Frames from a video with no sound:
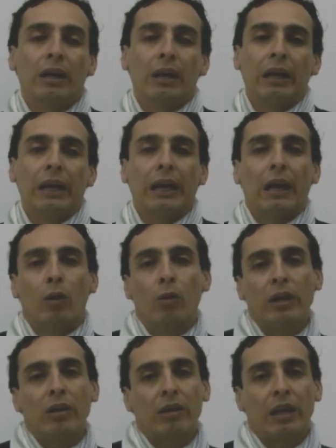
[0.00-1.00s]
y que lo
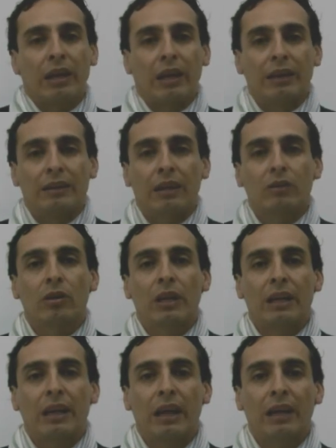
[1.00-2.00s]
único que entran son
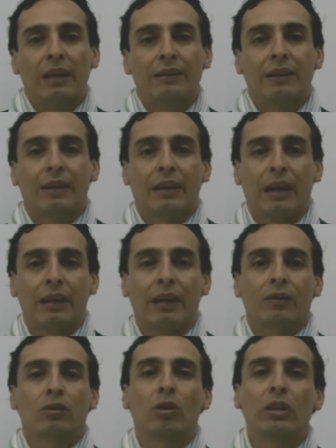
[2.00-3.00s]
las regalías, esas
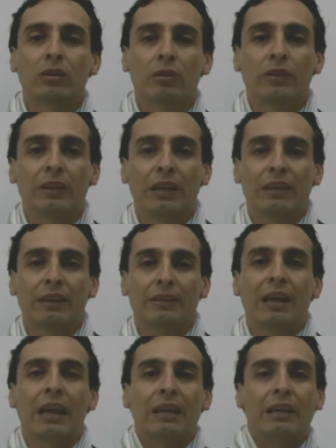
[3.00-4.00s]
regalías son
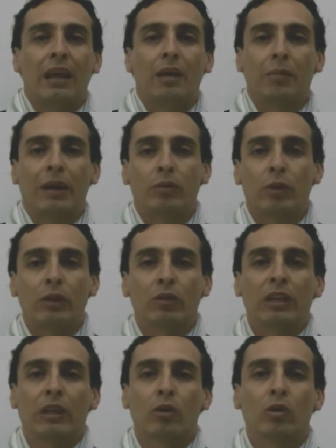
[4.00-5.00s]
insuficientes y además cuando
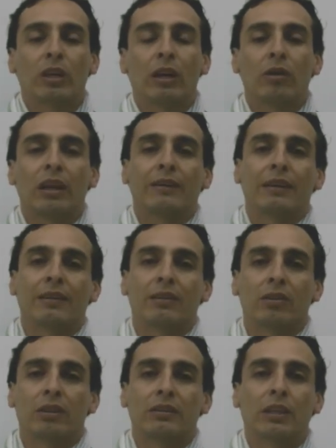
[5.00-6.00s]
se cruza con las
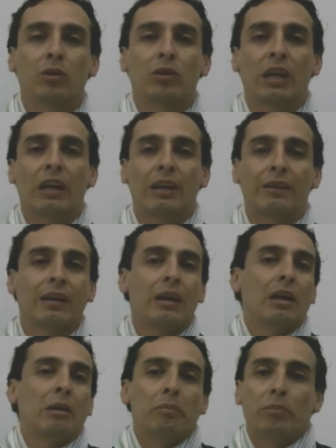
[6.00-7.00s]
exenciones tributarias,
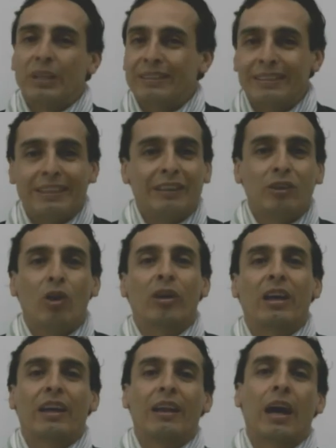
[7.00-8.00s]
pues
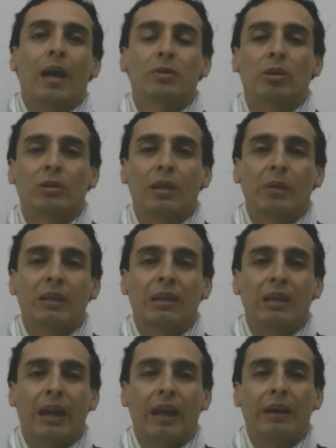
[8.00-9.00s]
no queda
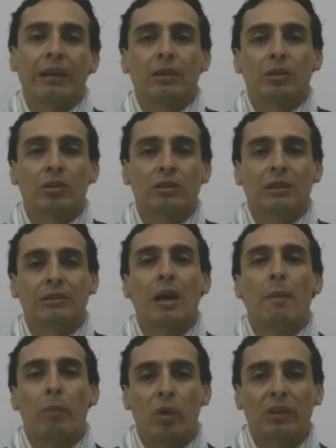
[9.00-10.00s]
absolutamente nada. Entonces,
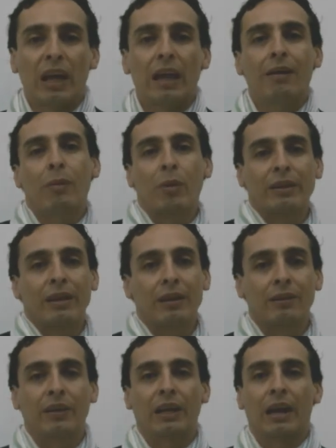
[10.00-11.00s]
por nada vamos a
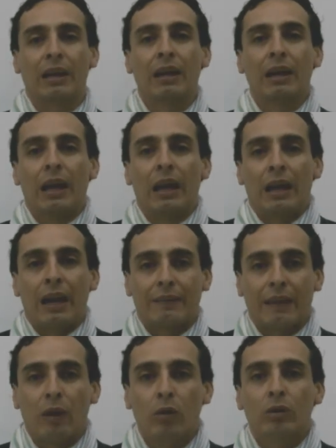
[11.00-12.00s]
sacrificar la
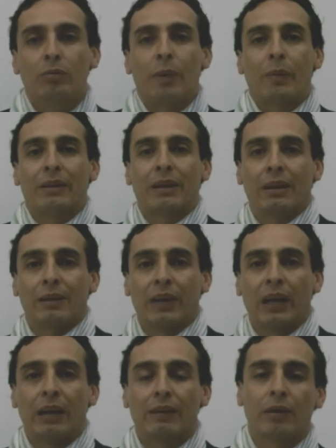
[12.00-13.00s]
salud, vamos a
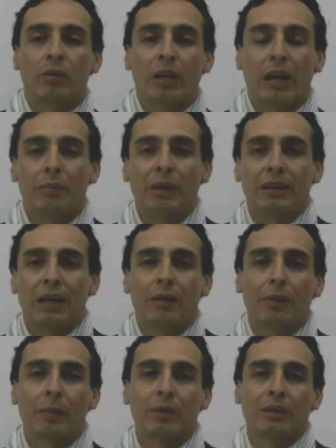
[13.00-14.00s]
sacrificar la seguridad
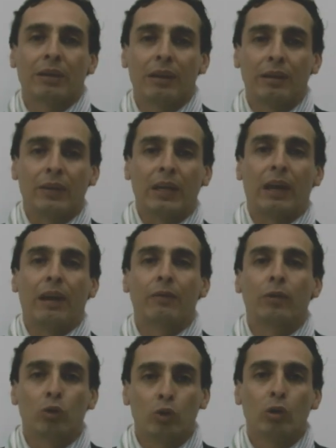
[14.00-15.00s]
alimentaria y vamos a sacrificar el
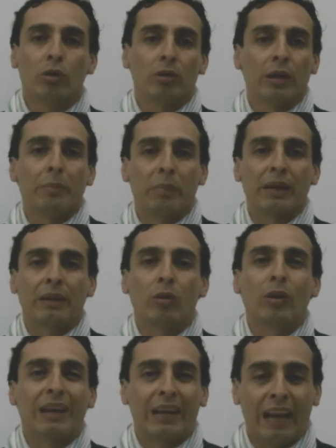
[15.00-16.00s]
futuro, en
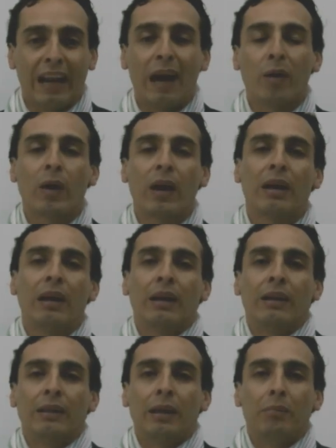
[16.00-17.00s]
particular el agua,
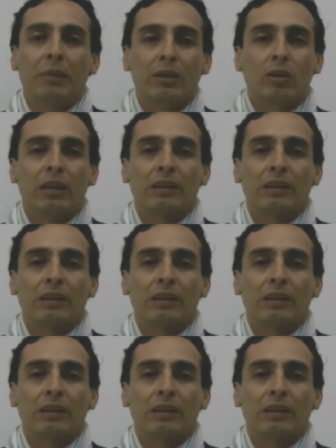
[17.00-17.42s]
de millones